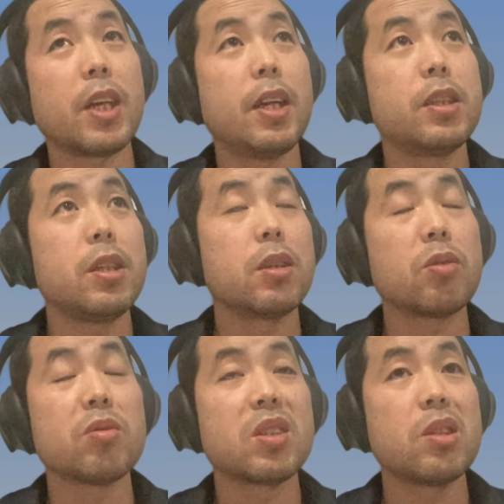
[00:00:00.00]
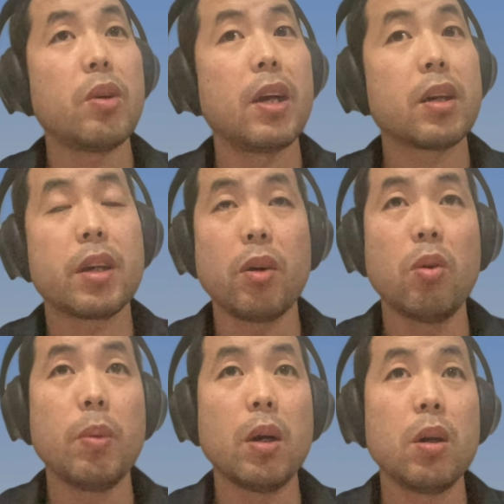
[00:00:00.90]
和天然气这种资源
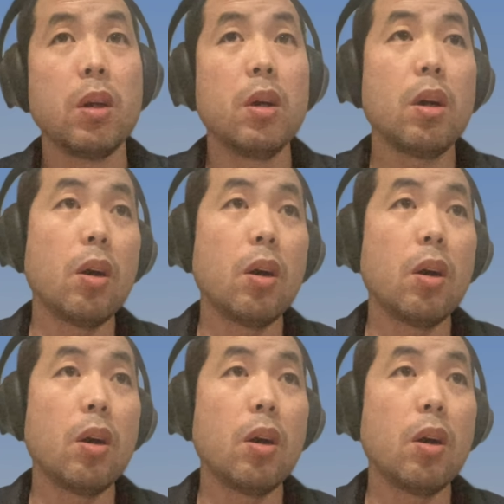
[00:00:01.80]
给欧盟，